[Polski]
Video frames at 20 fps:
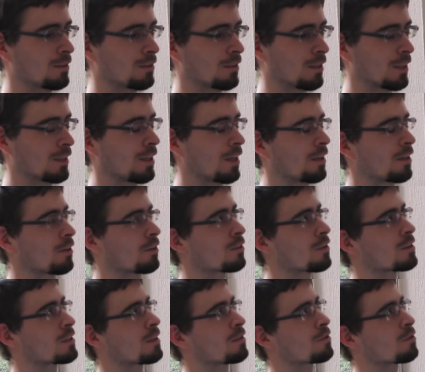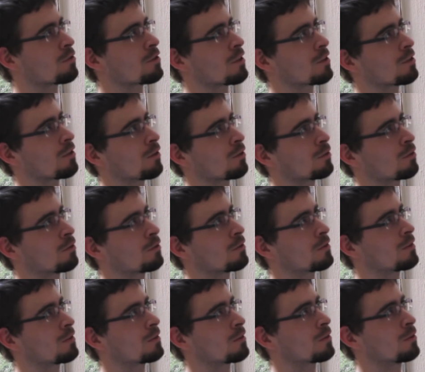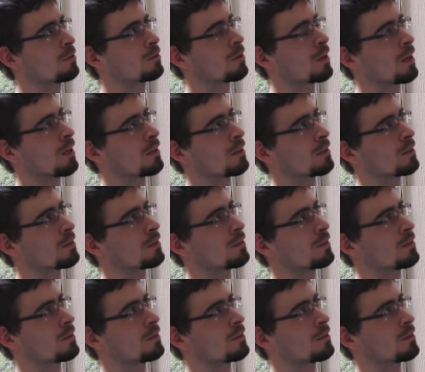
No generalnie korzystam z różnych środków kulturalnych.